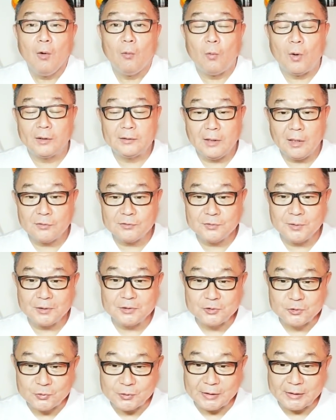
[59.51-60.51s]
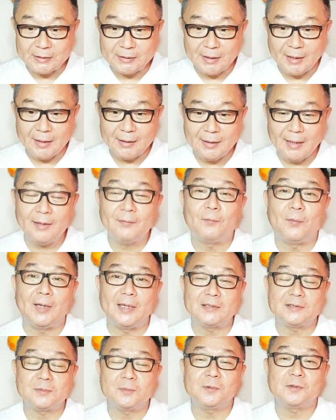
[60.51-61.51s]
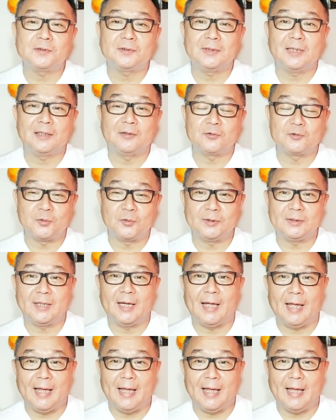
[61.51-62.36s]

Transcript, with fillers: 私は Twitter や Facebook などそういった